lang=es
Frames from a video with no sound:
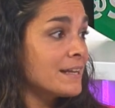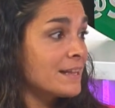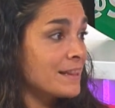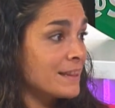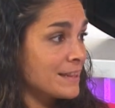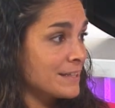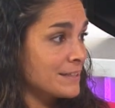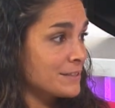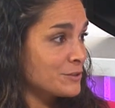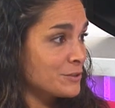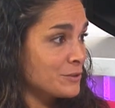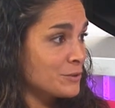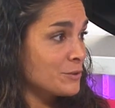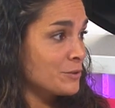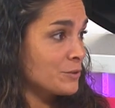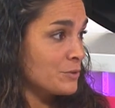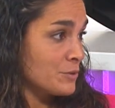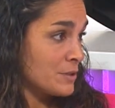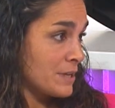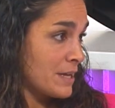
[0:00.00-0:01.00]
el
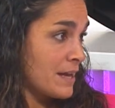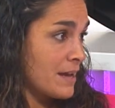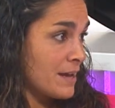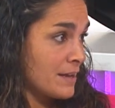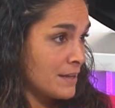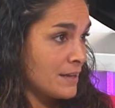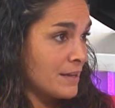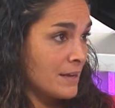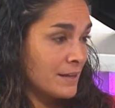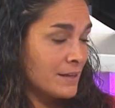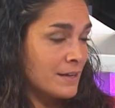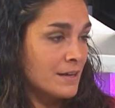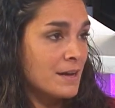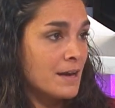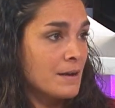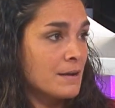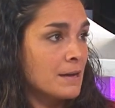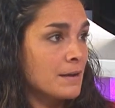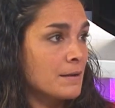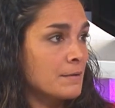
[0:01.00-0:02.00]
censo que hay aquí en
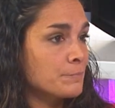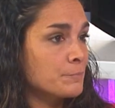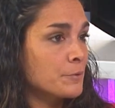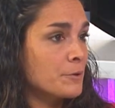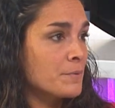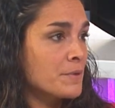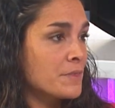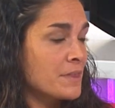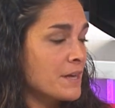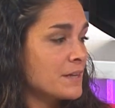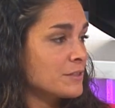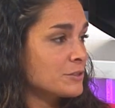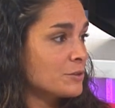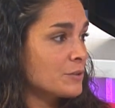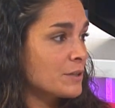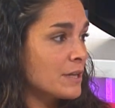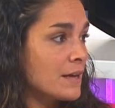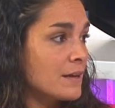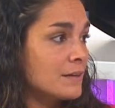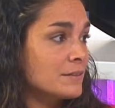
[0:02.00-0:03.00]
la provincia de
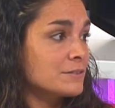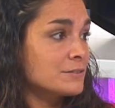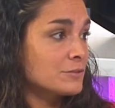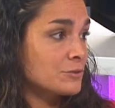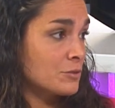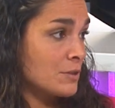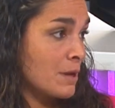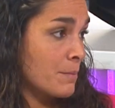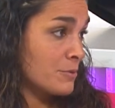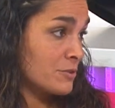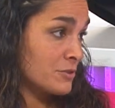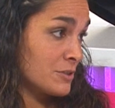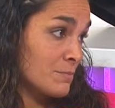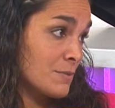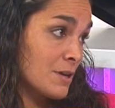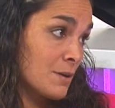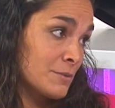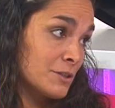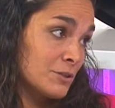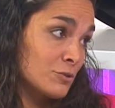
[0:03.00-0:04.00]
Soria son
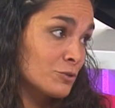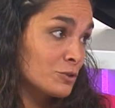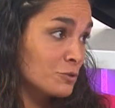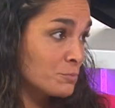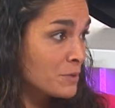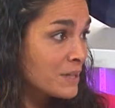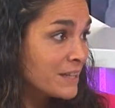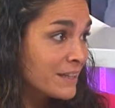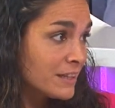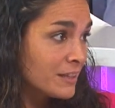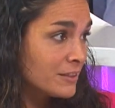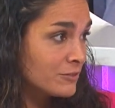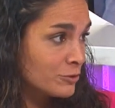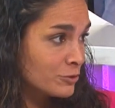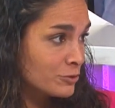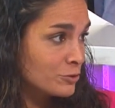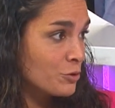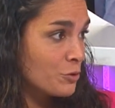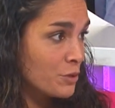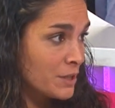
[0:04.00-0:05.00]
aproximadamente unos
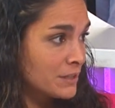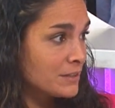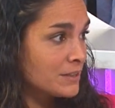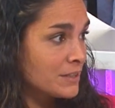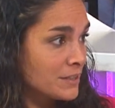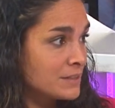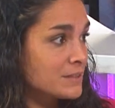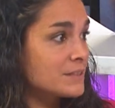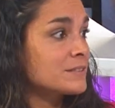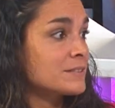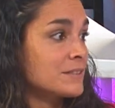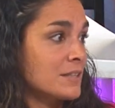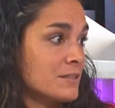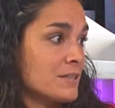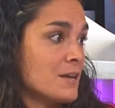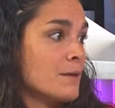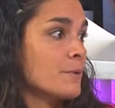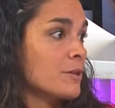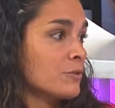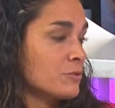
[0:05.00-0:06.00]
1.500 docentes que
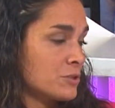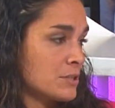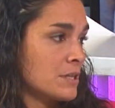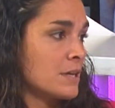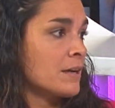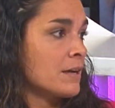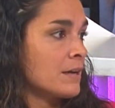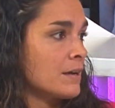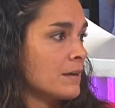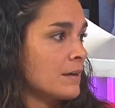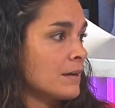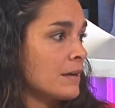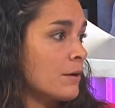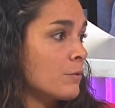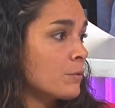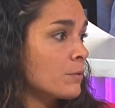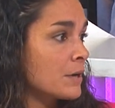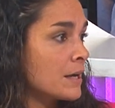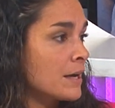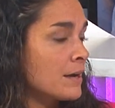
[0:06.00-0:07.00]
están llamados a
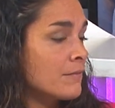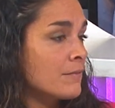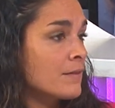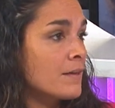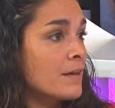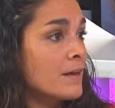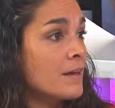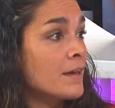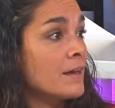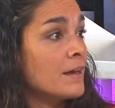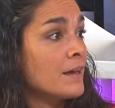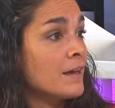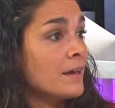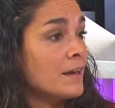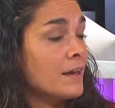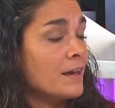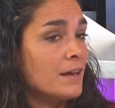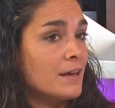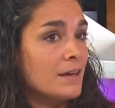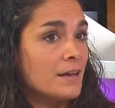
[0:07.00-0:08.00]
la urna.
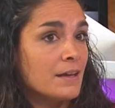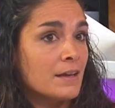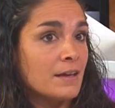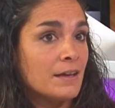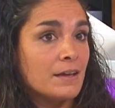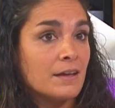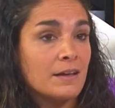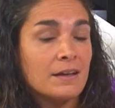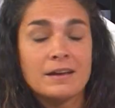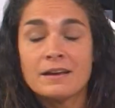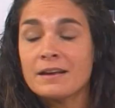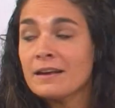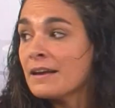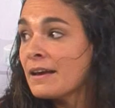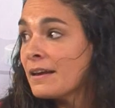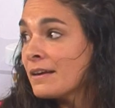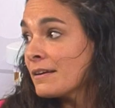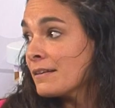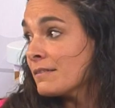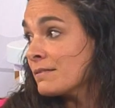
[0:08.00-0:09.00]

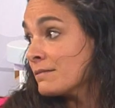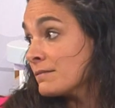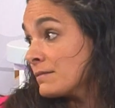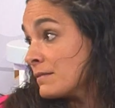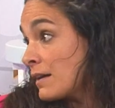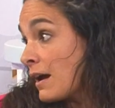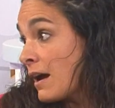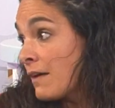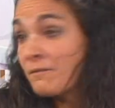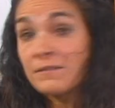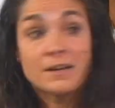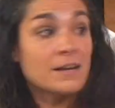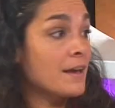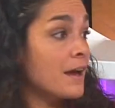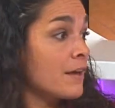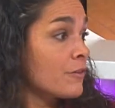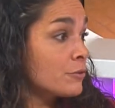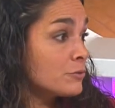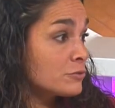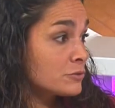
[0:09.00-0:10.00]
Eh,
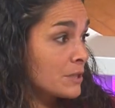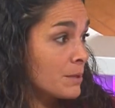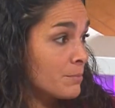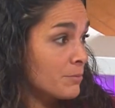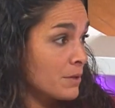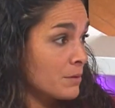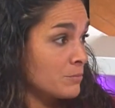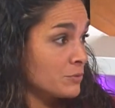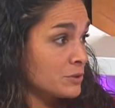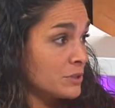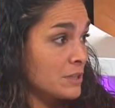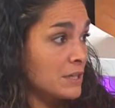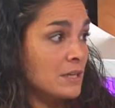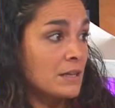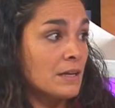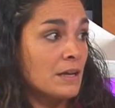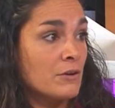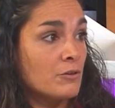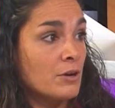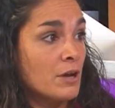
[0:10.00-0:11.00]
afiliados que podamos
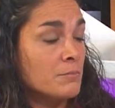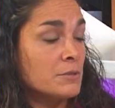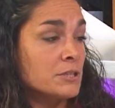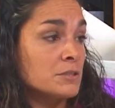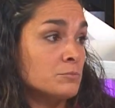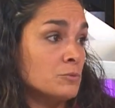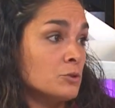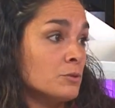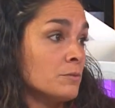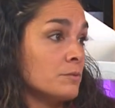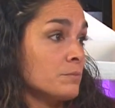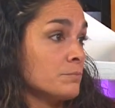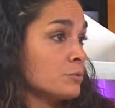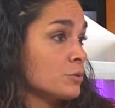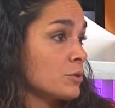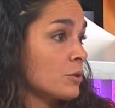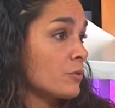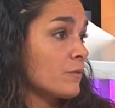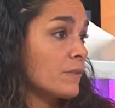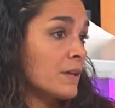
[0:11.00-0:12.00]
tener ahora mismo
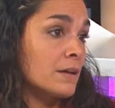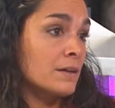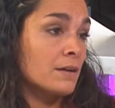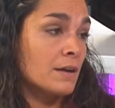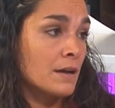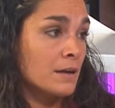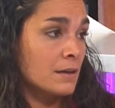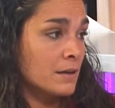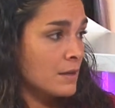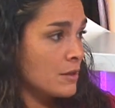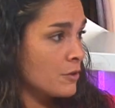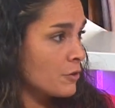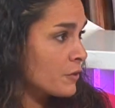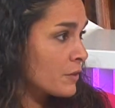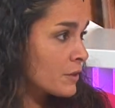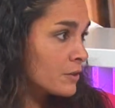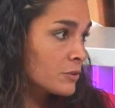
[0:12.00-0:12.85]
pues rondan alrededor de